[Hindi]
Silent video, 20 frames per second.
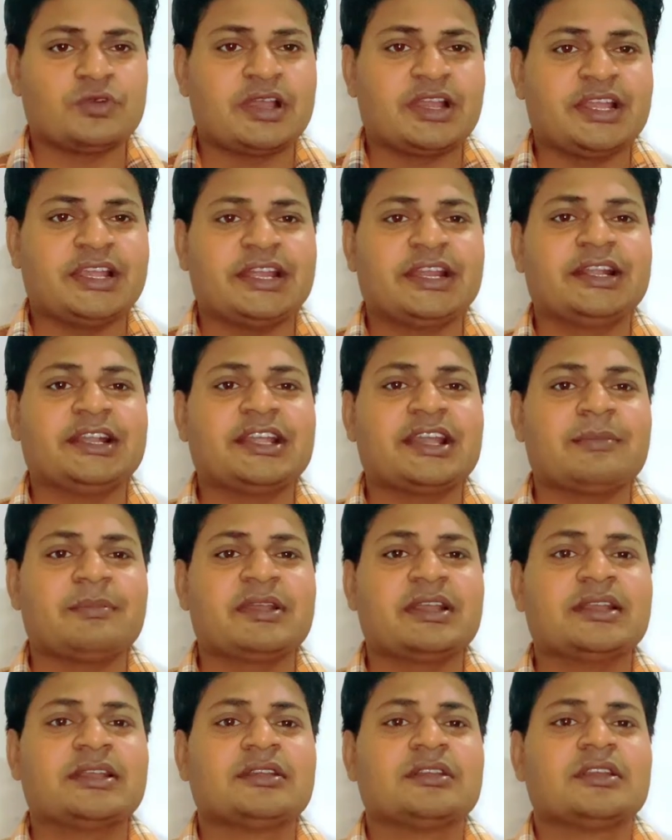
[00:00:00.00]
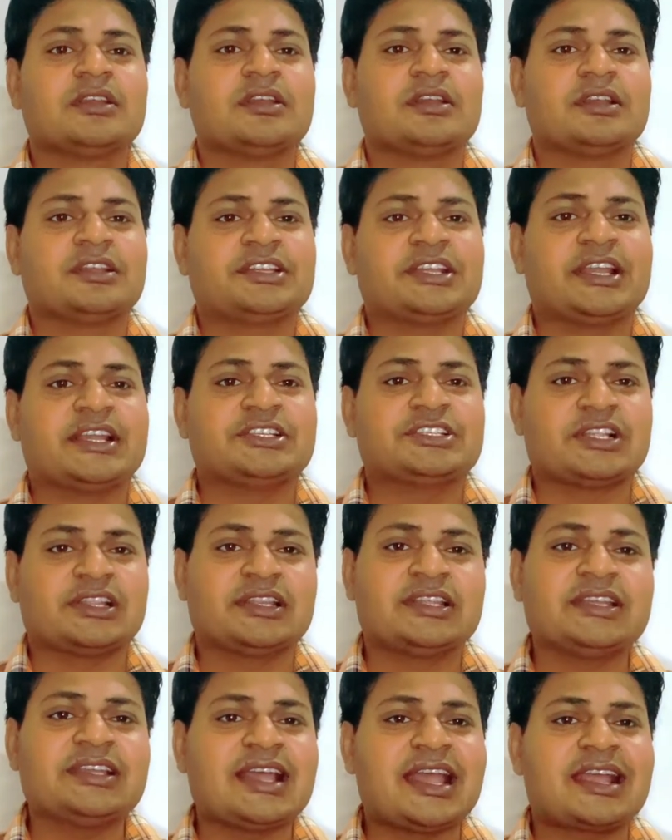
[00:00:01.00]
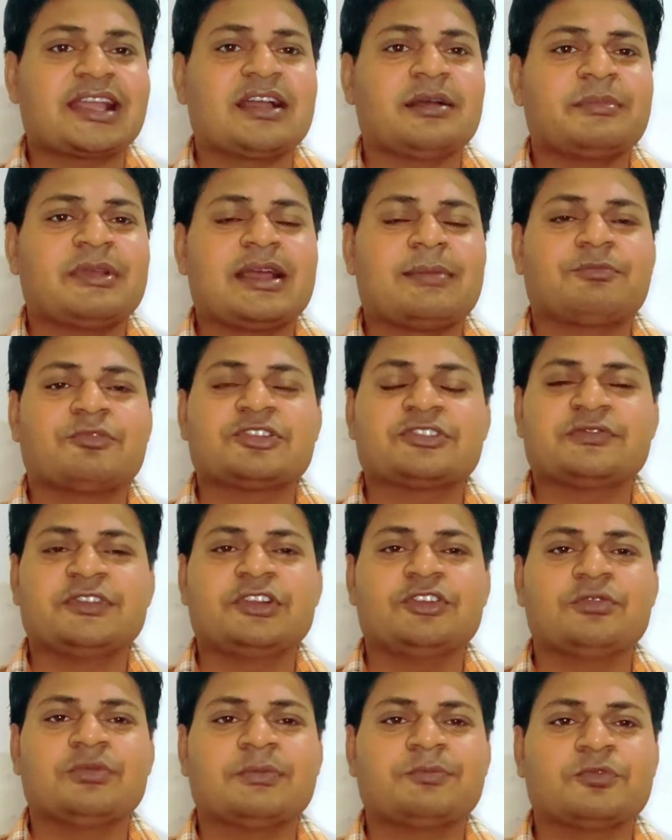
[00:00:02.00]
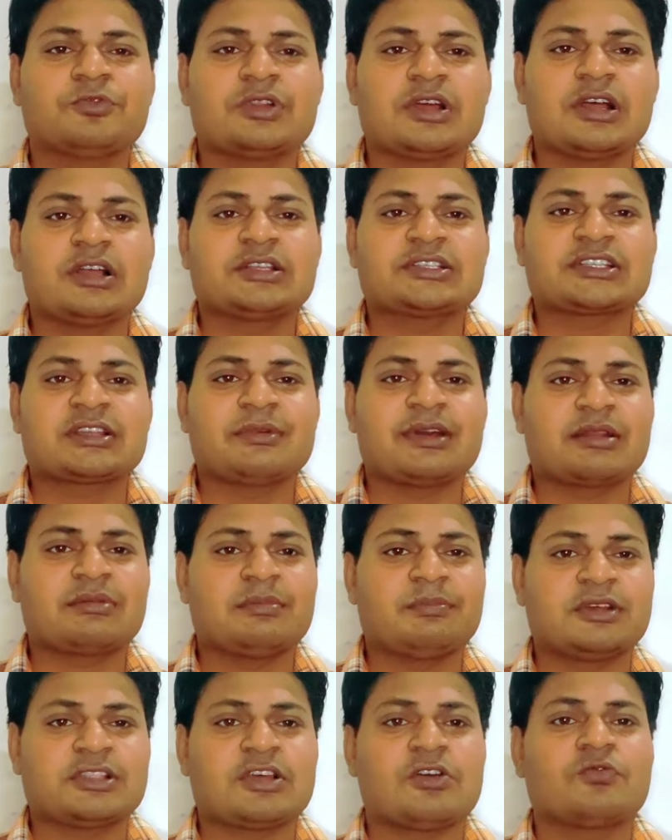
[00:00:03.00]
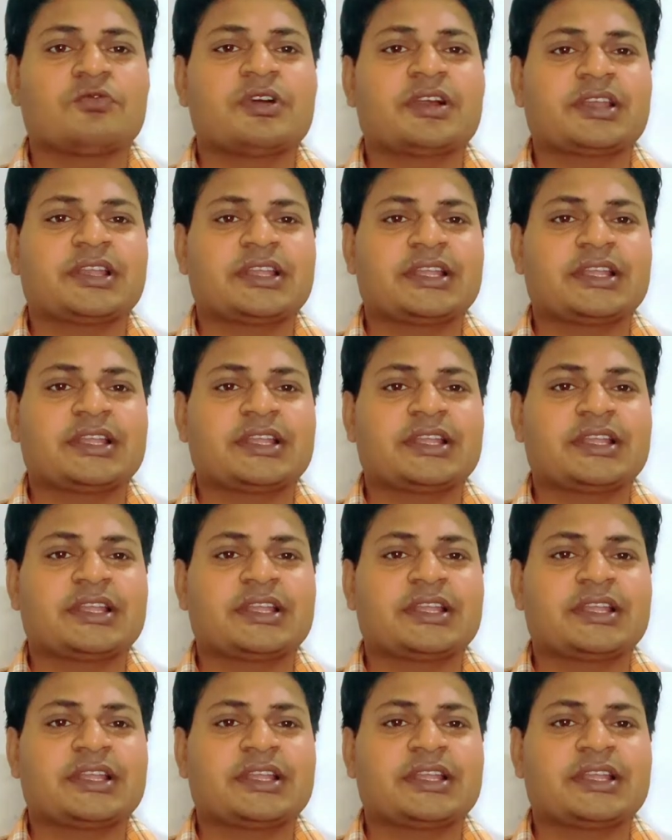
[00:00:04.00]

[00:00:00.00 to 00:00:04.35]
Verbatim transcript: हुआ है इंडिया में ये जल्द ही आएगा मैं आपको इस वीडियो में पूरा इसके बारे में बताऊंगा